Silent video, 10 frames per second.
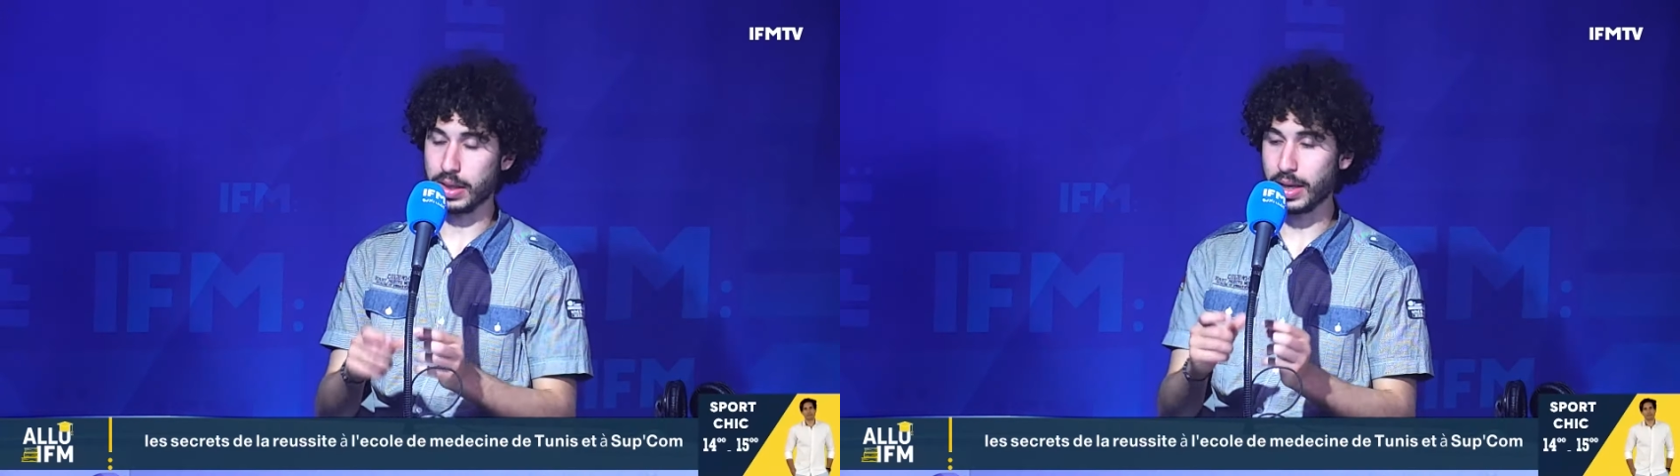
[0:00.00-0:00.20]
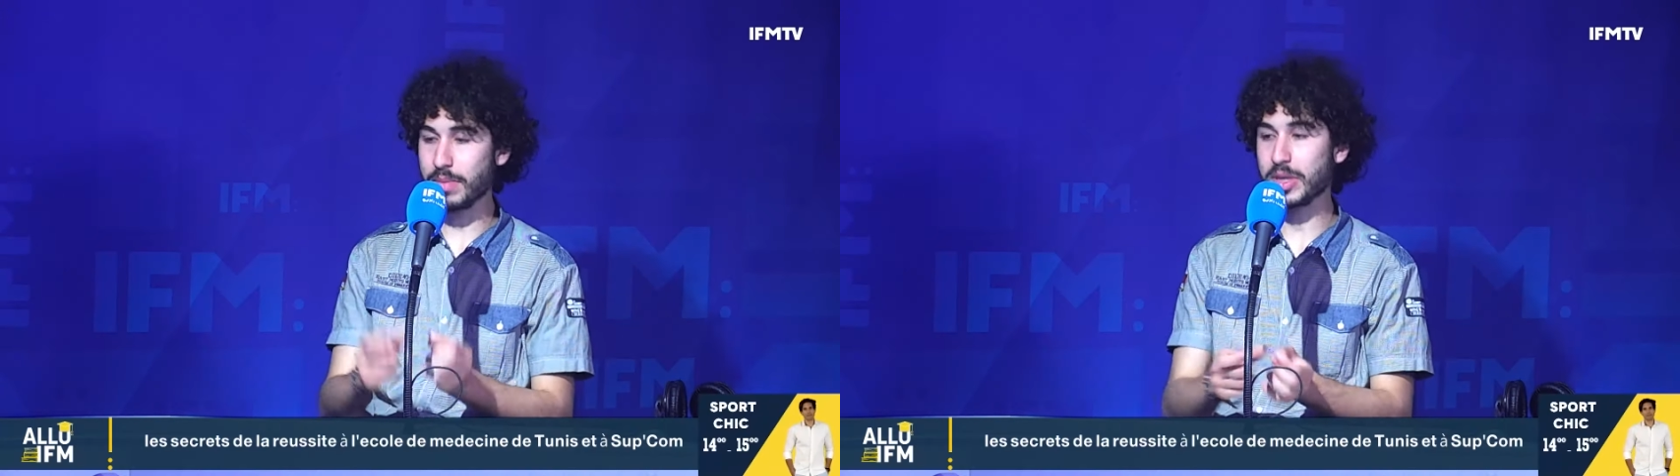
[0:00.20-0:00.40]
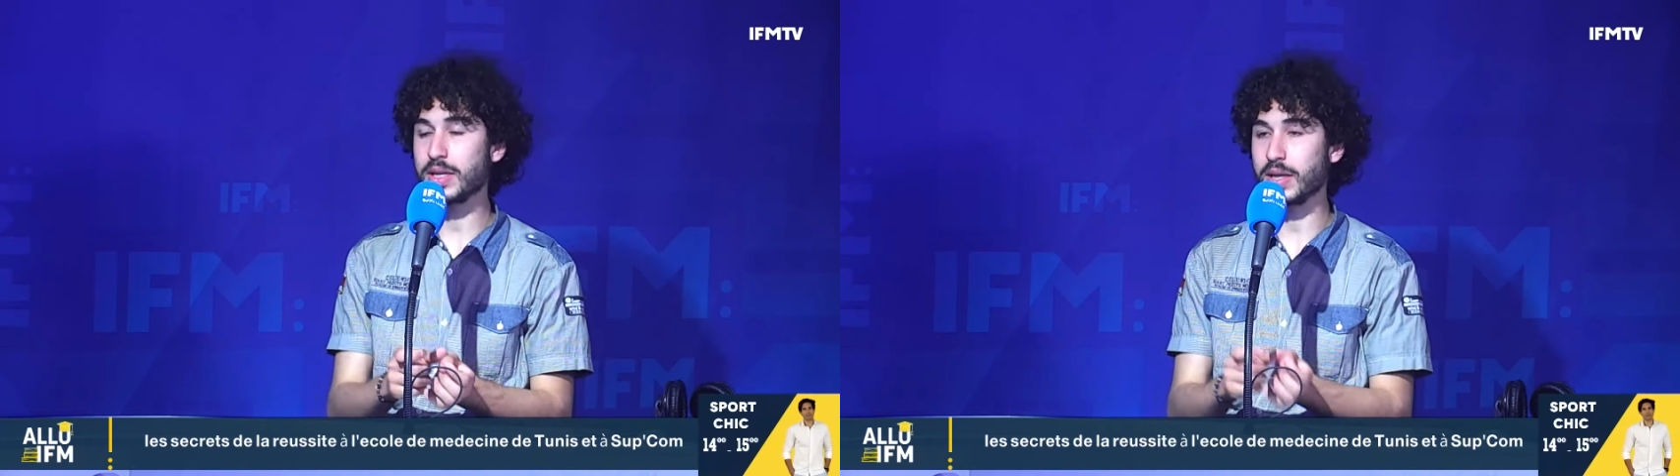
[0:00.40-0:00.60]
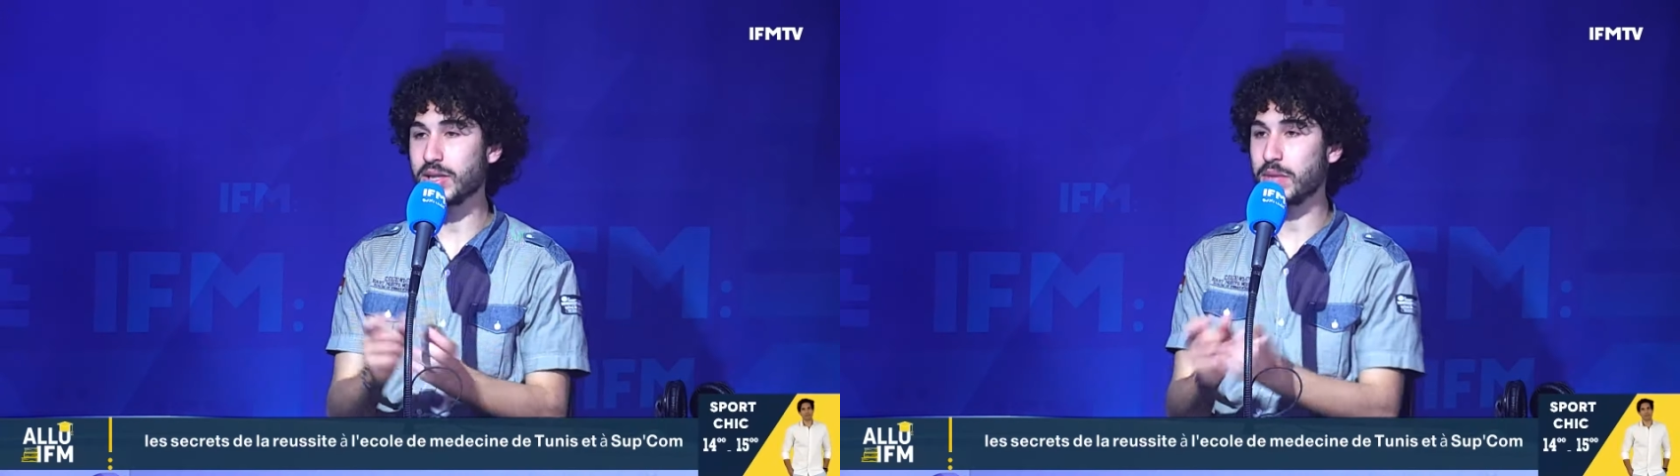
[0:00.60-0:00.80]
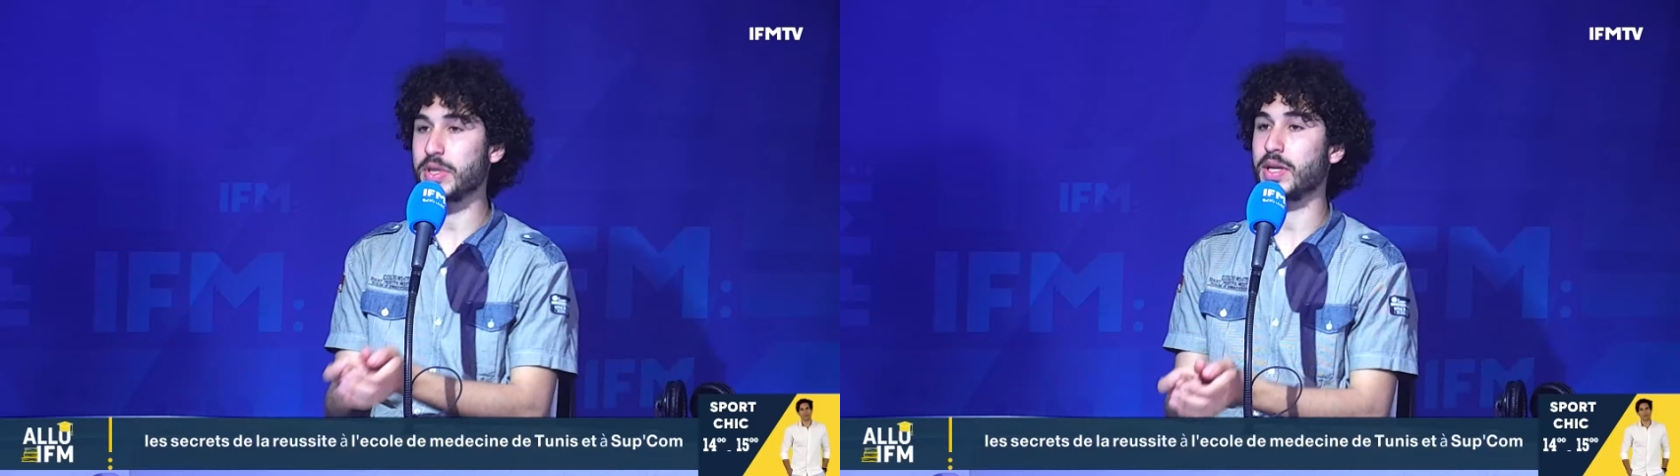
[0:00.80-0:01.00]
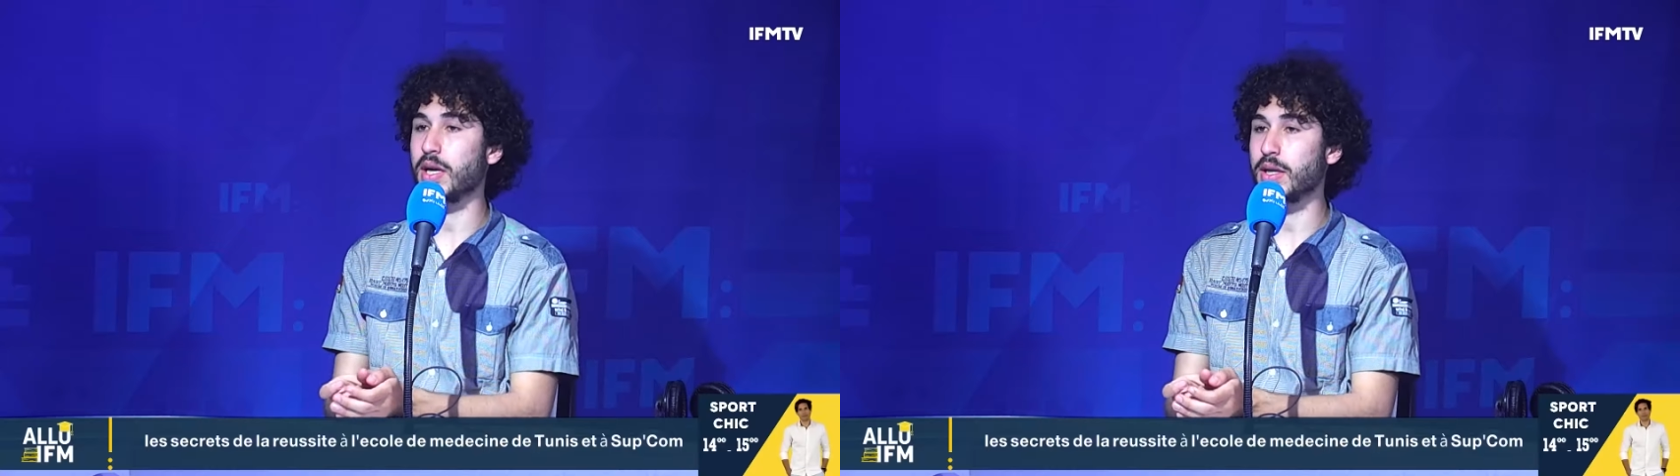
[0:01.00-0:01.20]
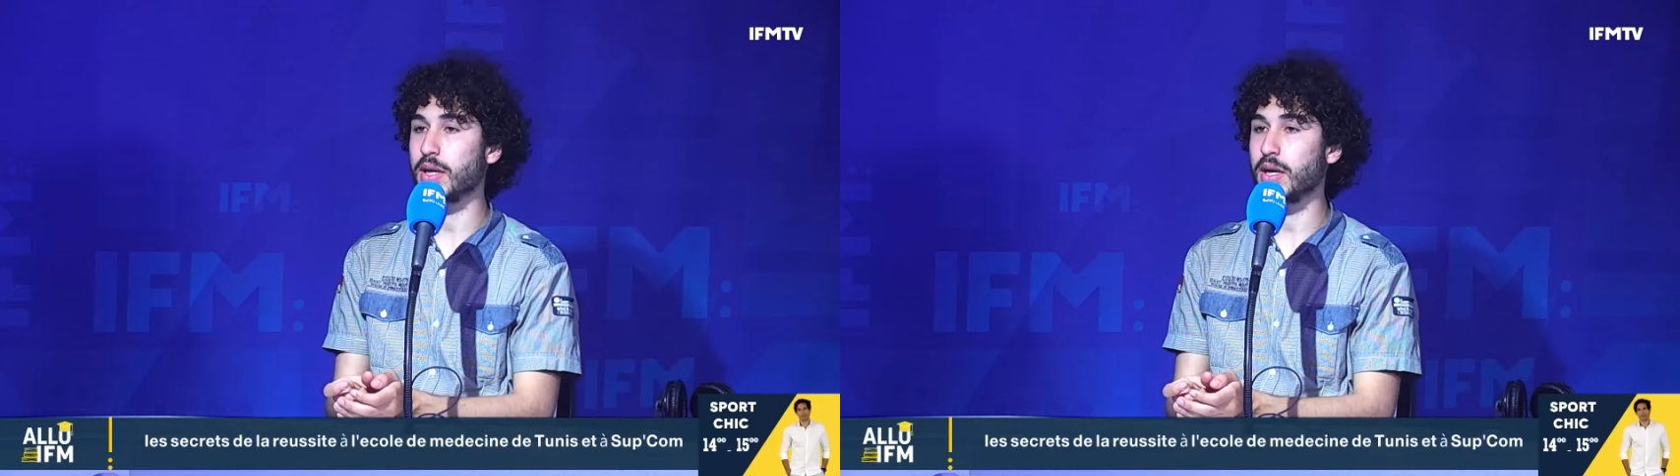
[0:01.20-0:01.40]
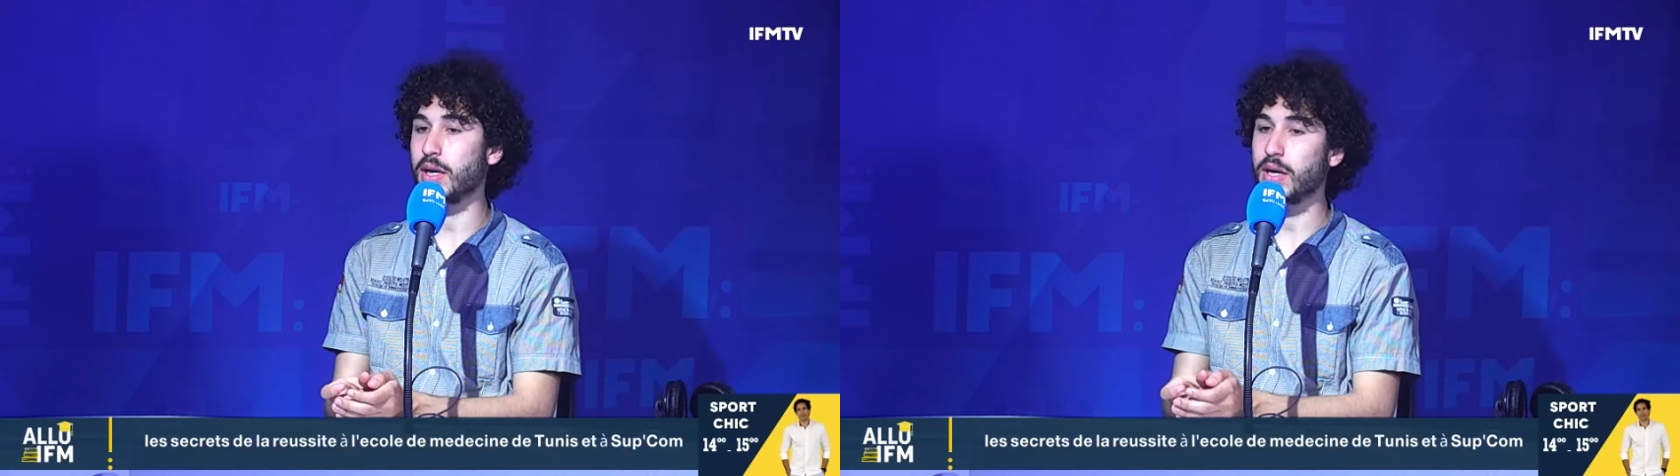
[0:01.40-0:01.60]
اي ماتير اي شابيتر قاعد
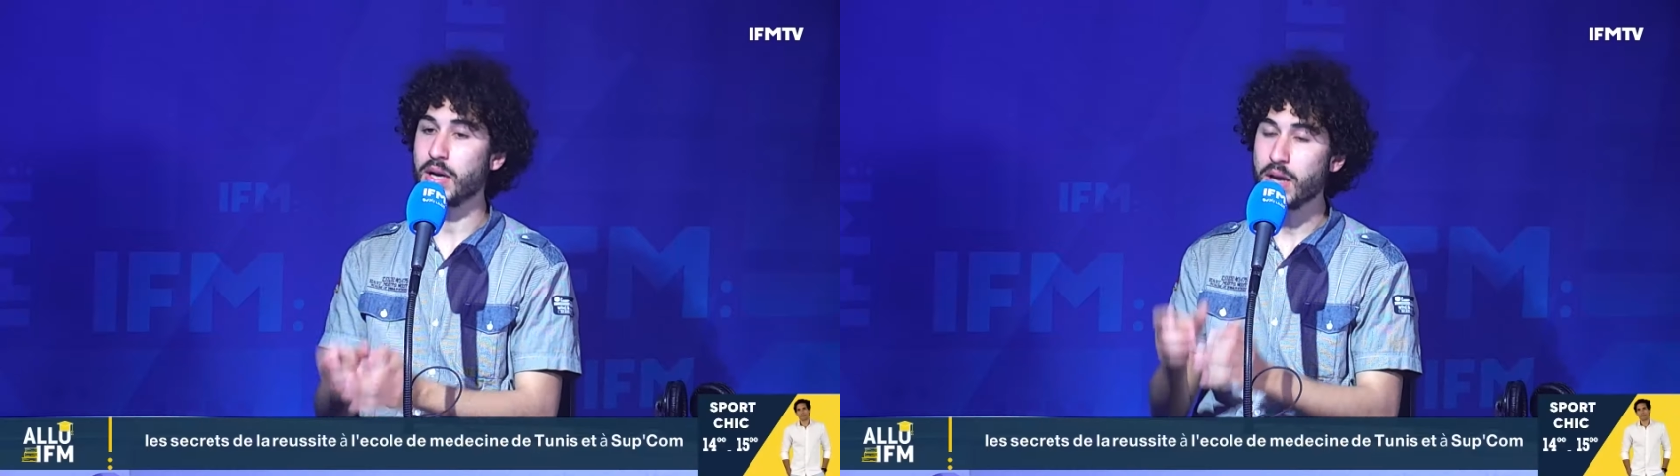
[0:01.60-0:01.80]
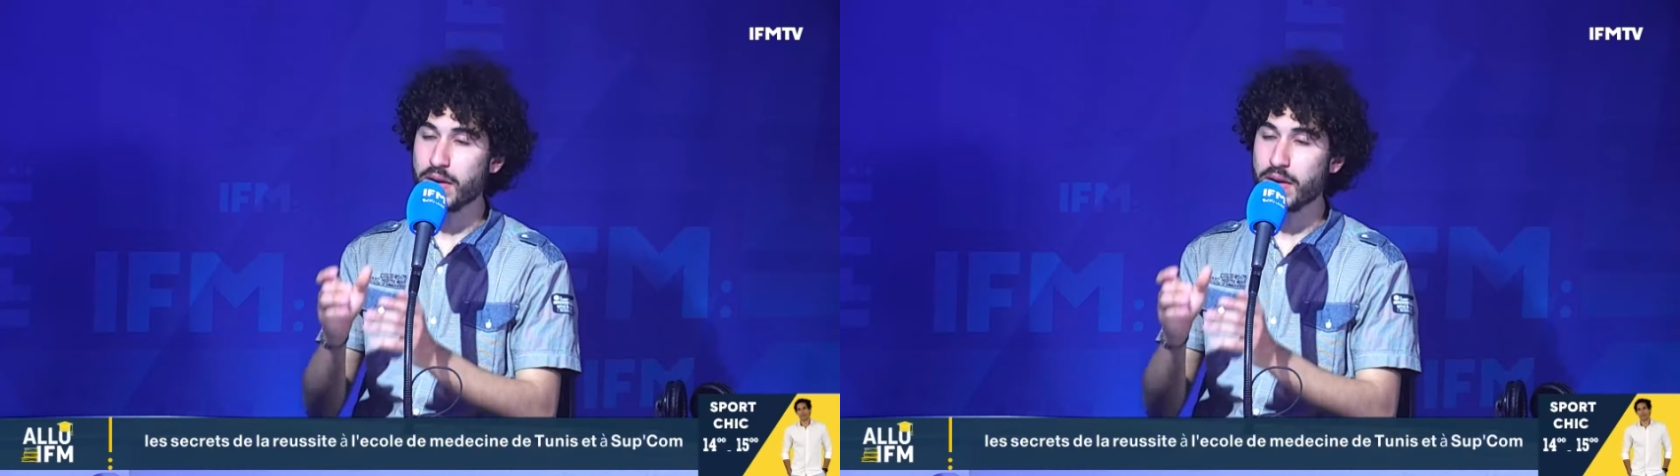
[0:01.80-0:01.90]
تقراه